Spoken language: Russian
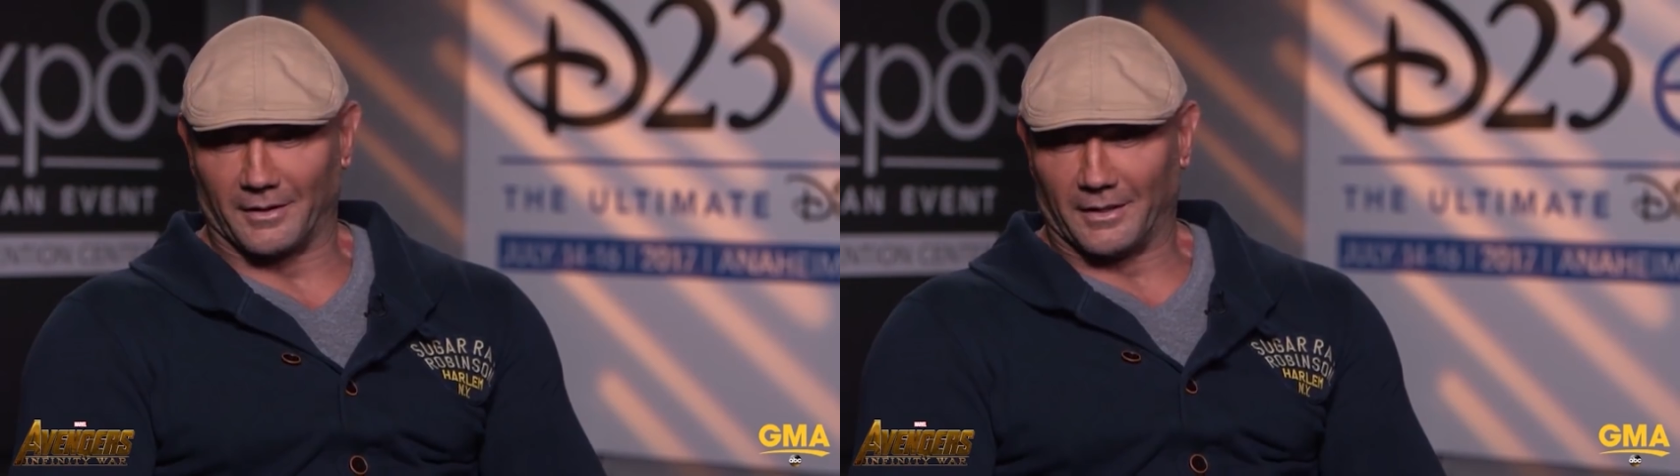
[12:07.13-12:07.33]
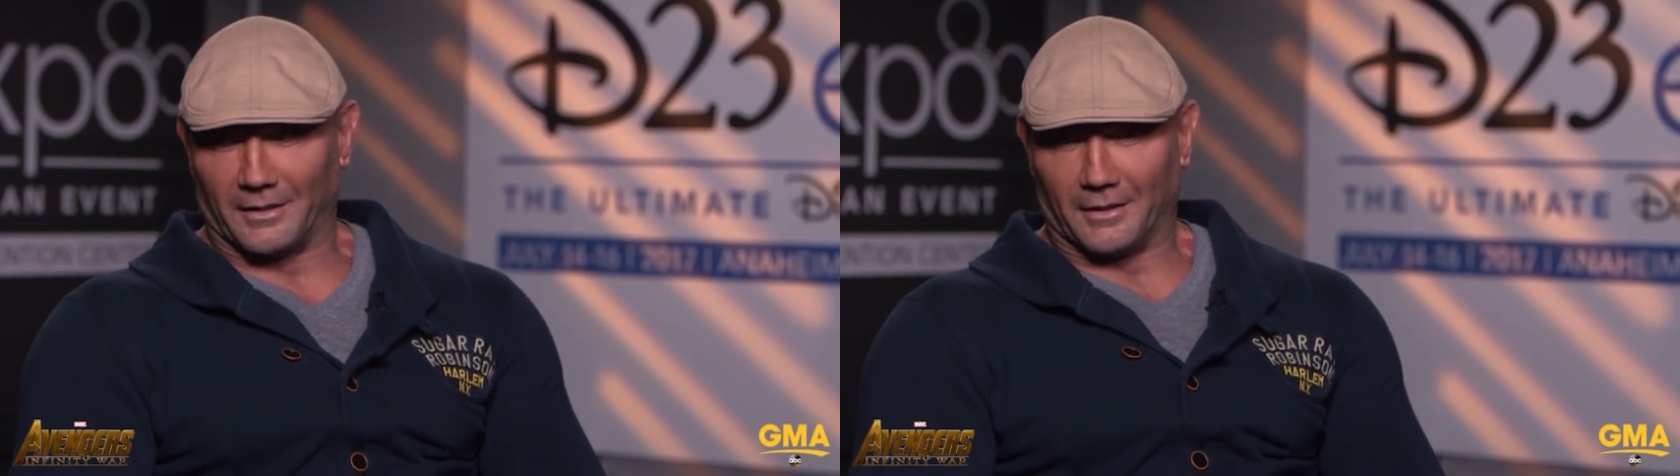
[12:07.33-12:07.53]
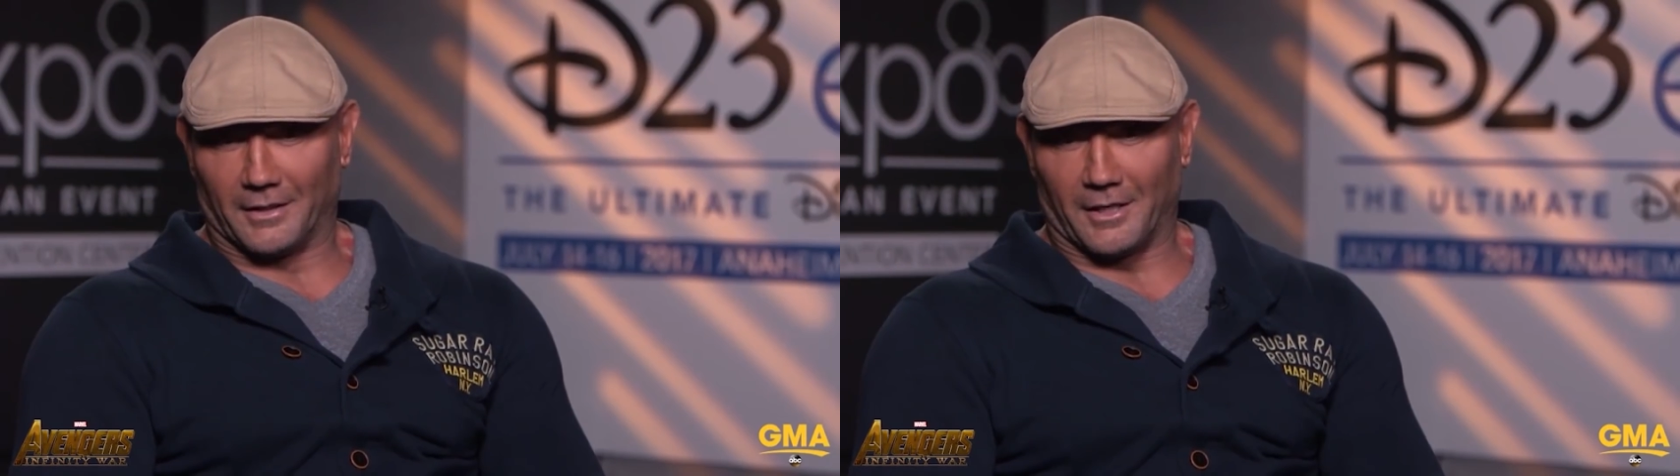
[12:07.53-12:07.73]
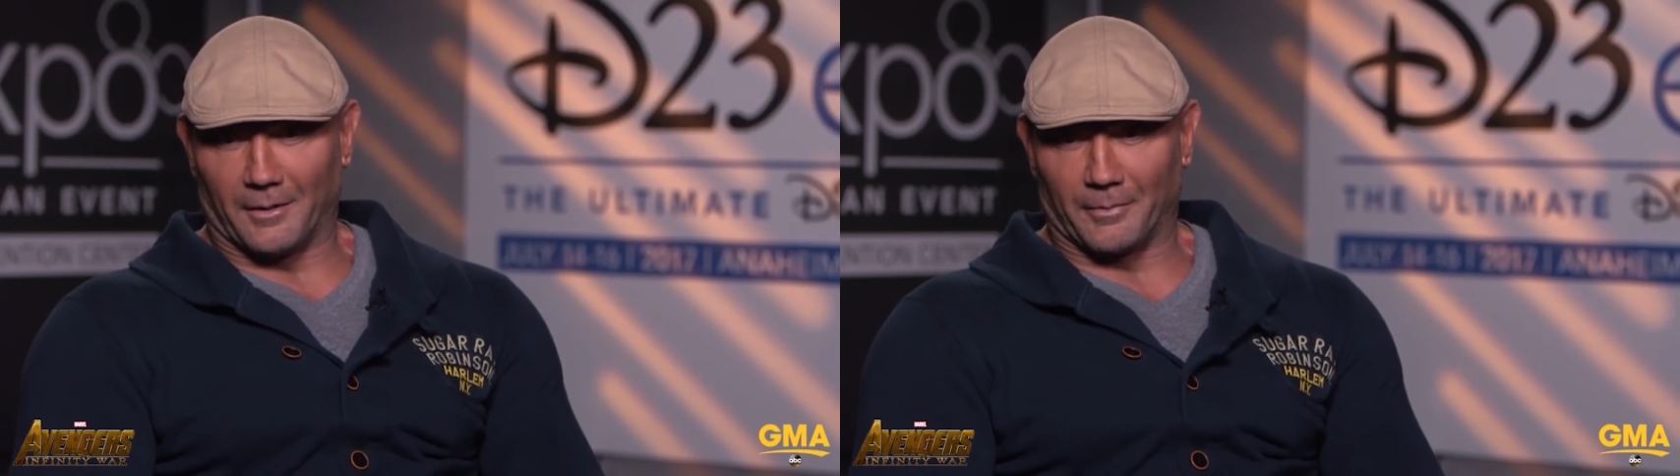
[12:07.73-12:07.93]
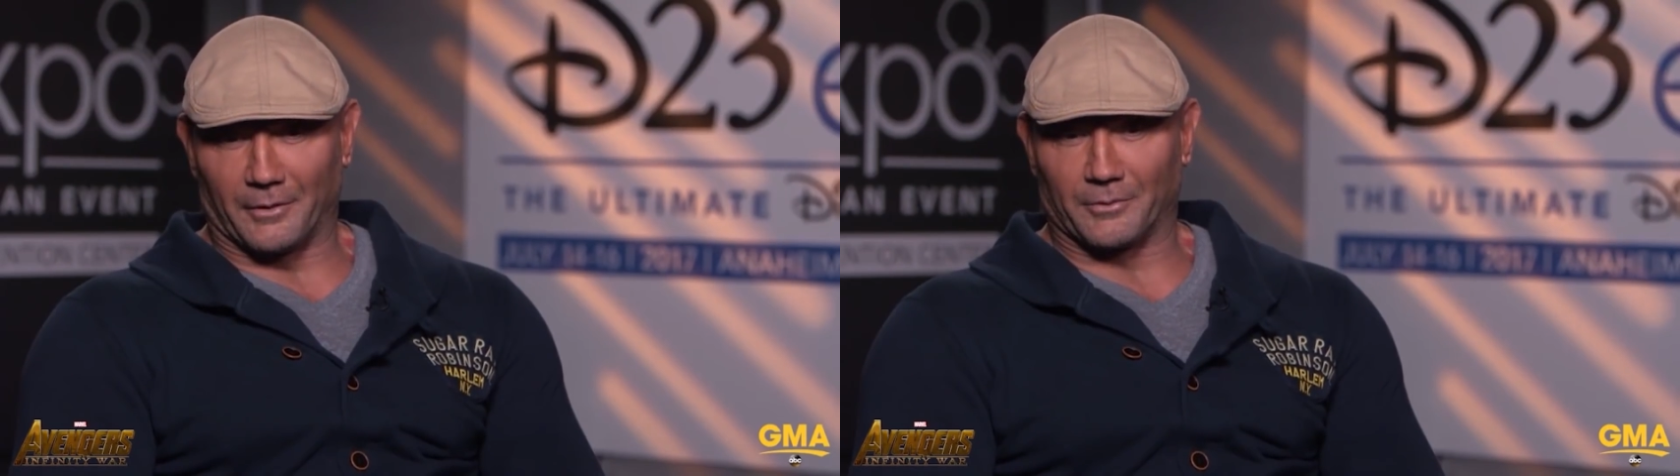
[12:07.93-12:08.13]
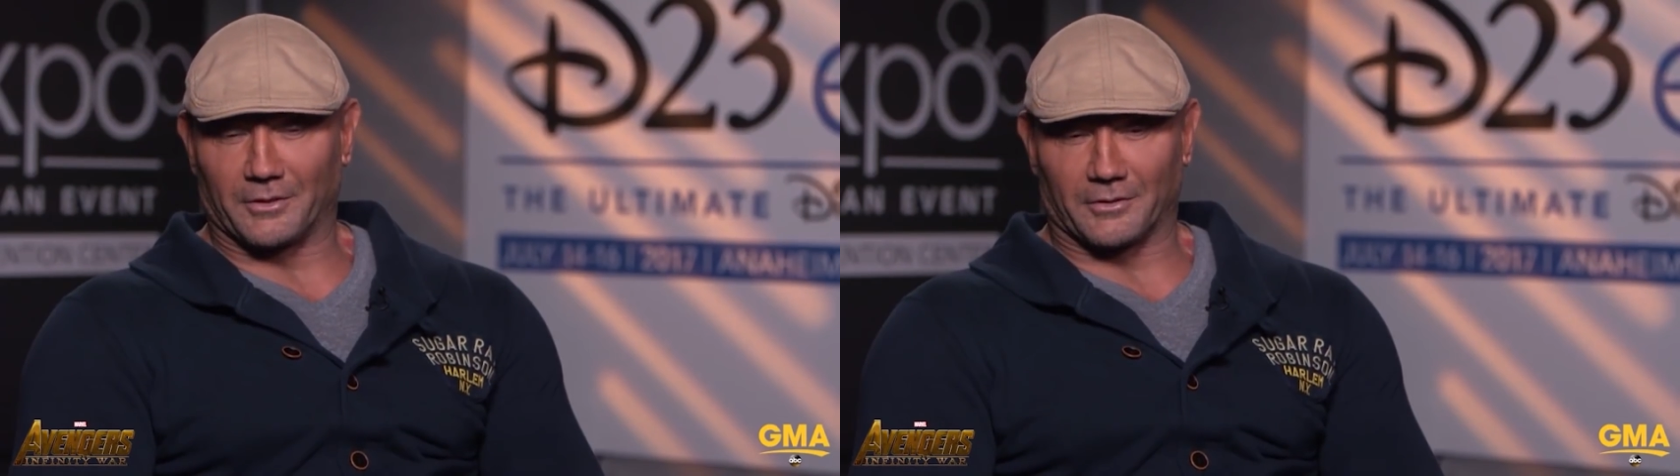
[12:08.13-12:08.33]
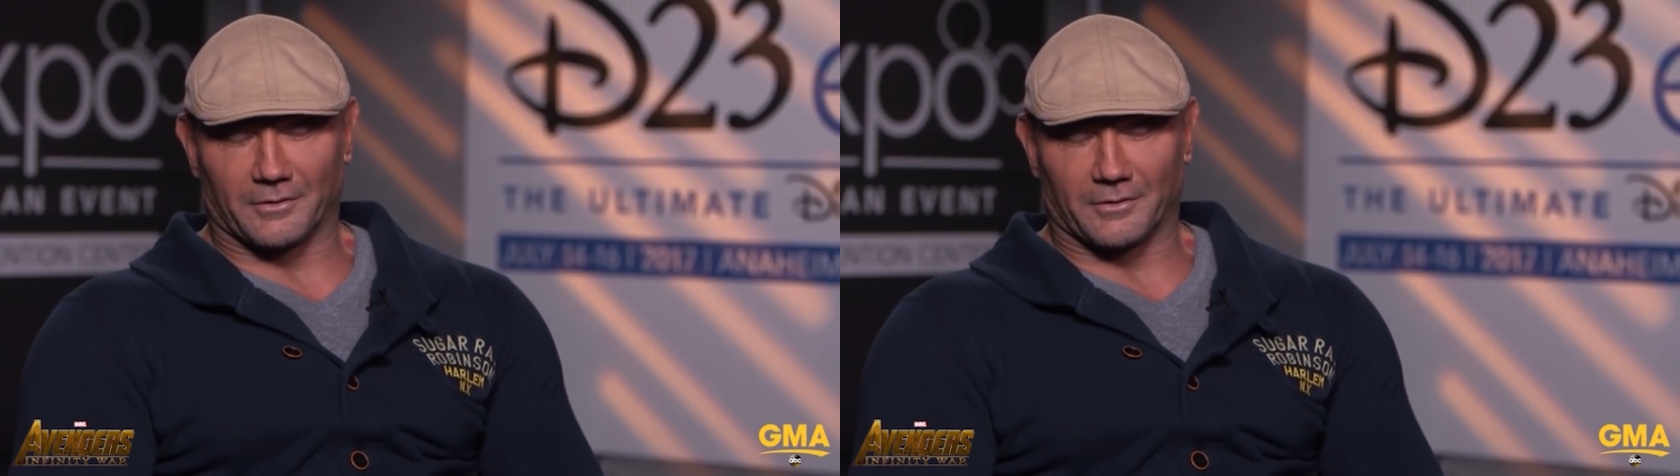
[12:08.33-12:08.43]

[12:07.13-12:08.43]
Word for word: и он открыто рассказывал о